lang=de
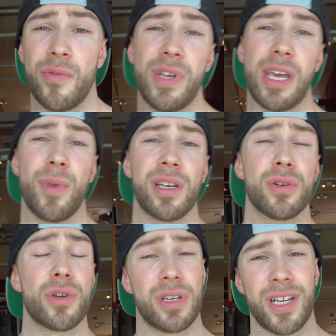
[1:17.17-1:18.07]
wie immer
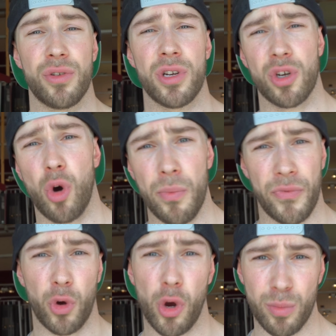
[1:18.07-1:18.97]
natürlich
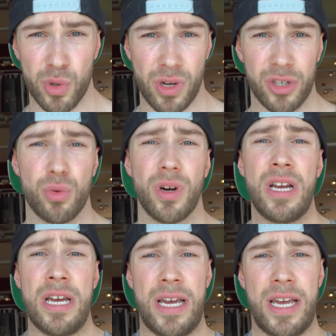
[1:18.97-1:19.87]
Rumpf, Rückenmuskulatur,